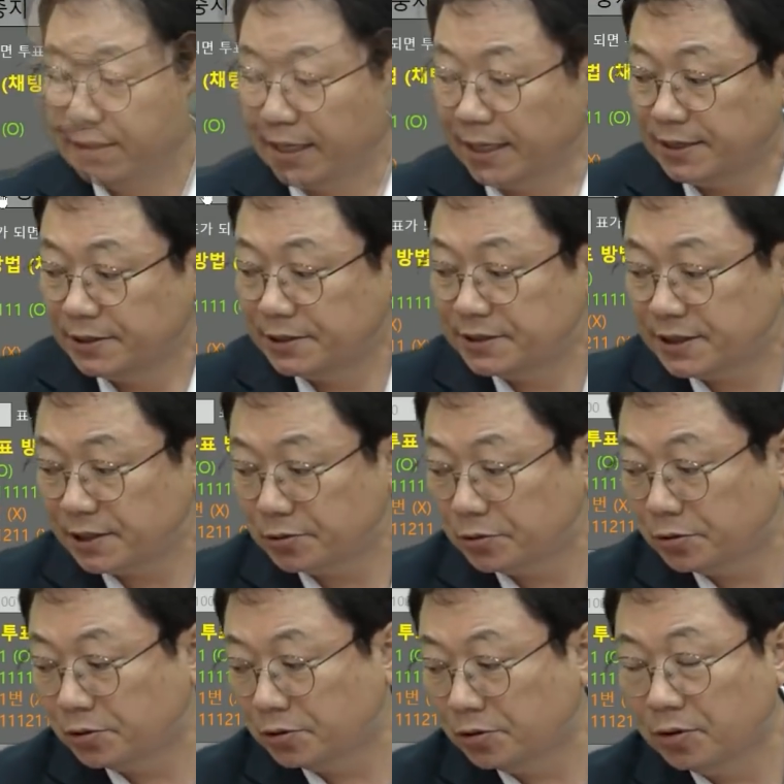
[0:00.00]
좌회전
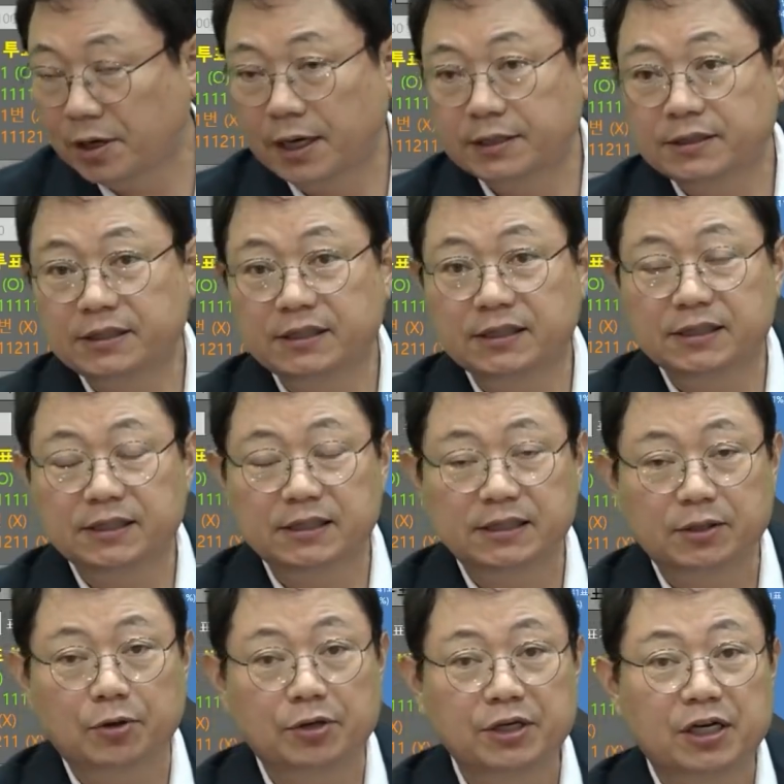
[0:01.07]

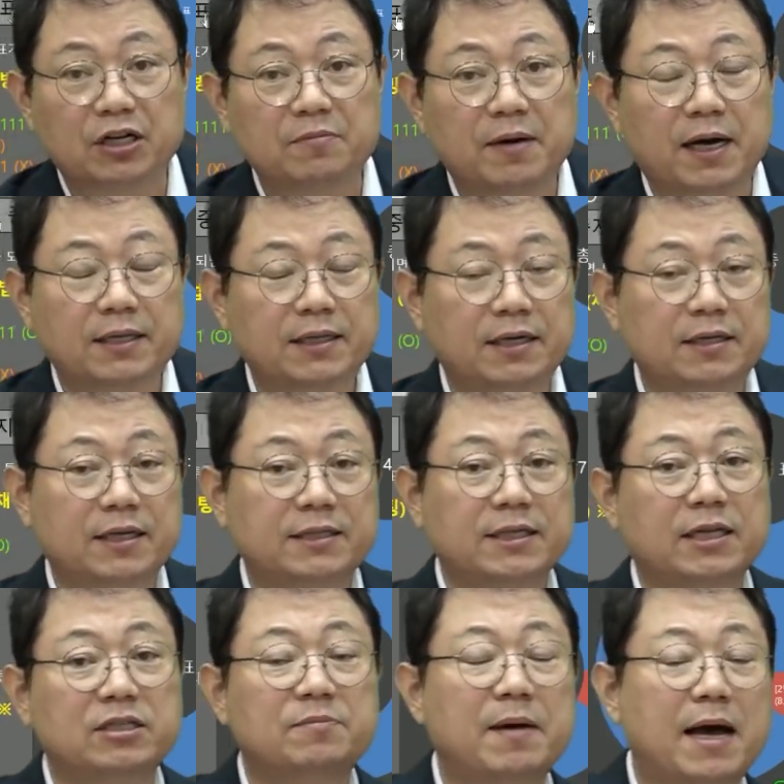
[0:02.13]
차로까지 거리가 얼마 안 되는데
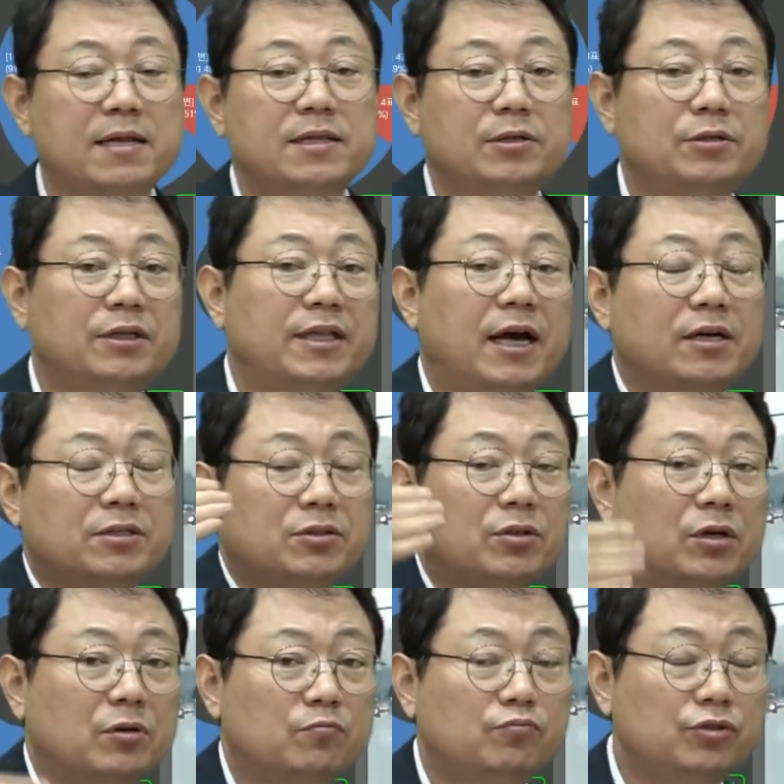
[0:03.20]
차들이 많은데 저 대각선
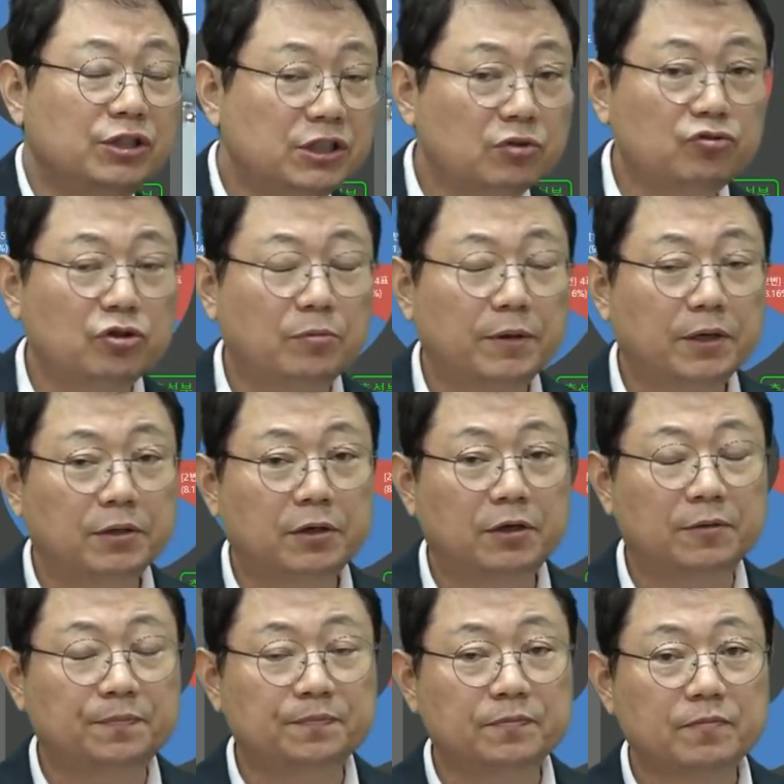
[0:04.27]
들어가면 무진정
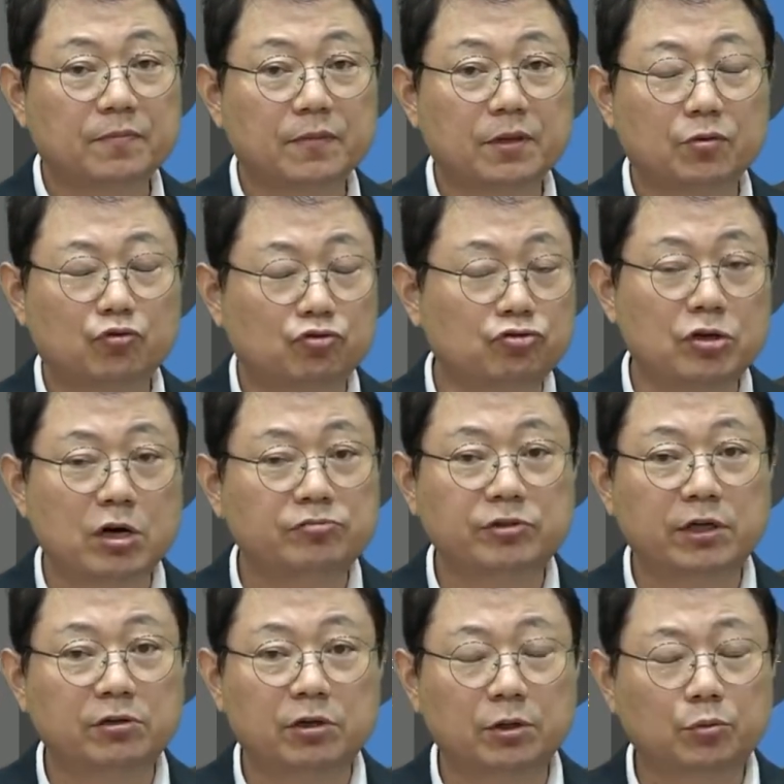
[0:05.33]
위험해요. 눈 감고
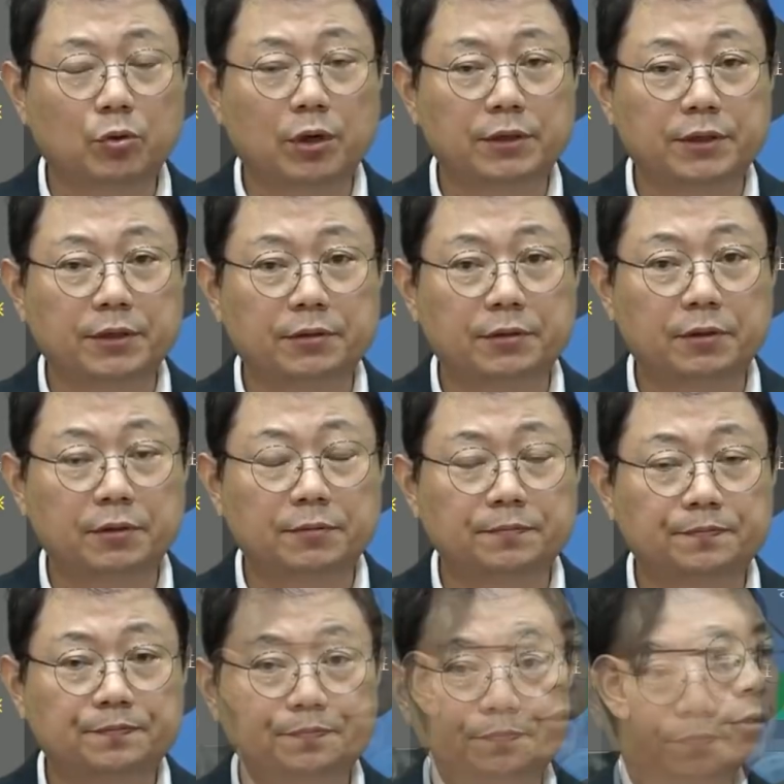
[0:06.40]
가는 거랑 똑같아요.
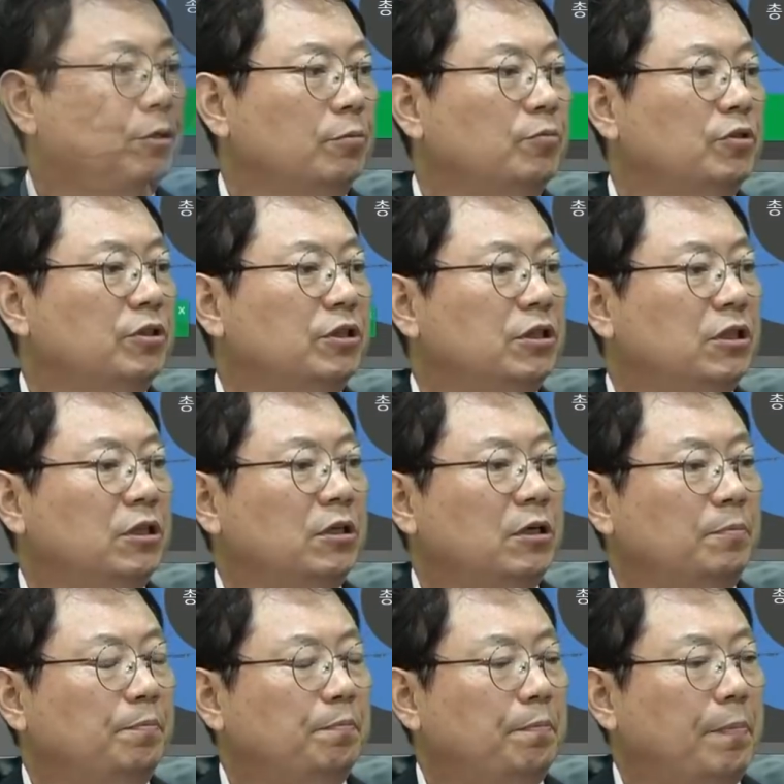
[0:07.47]

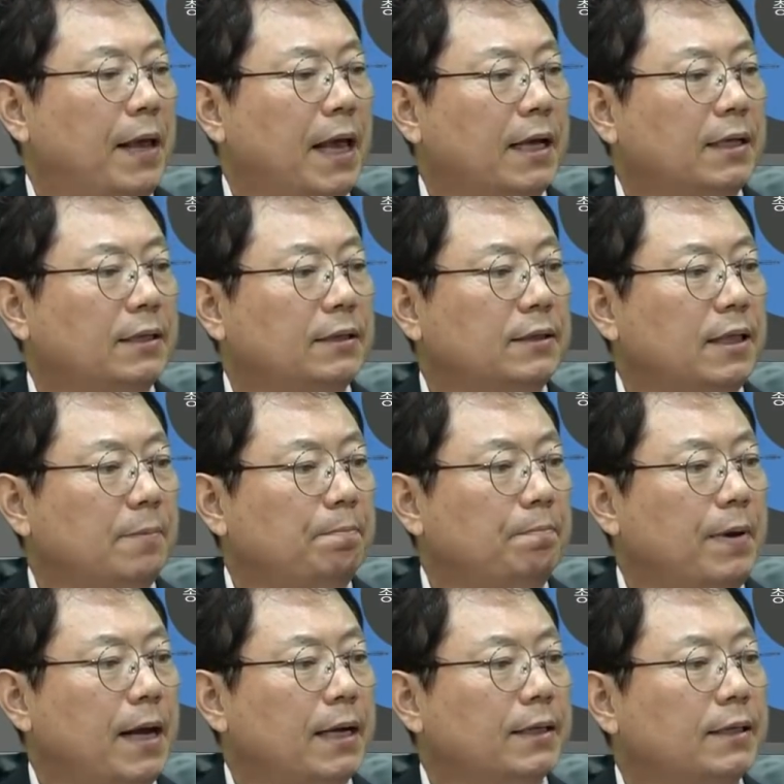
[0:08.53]
여러분들
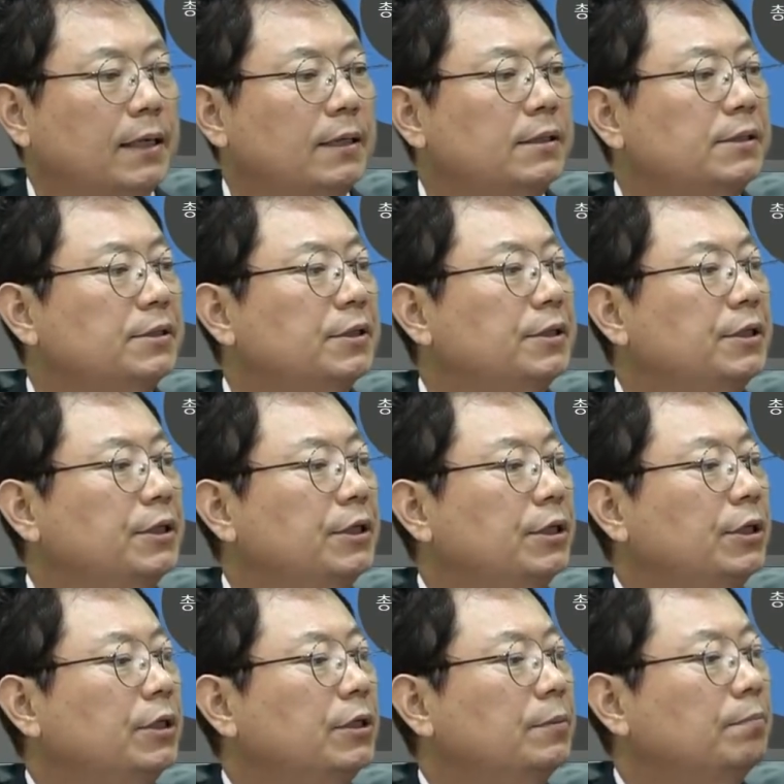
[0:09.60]
100대 빵이라는
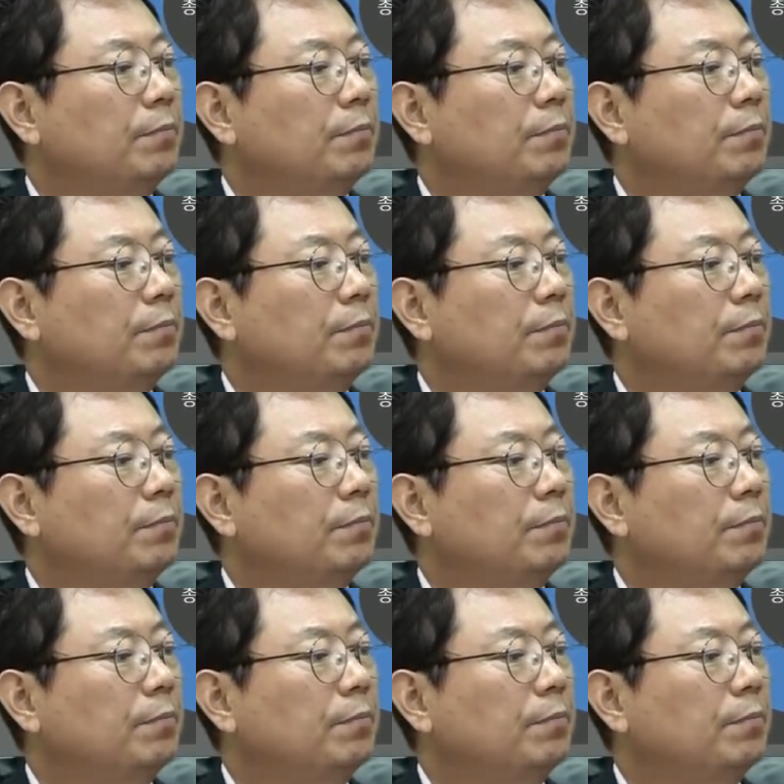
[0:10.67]
의견이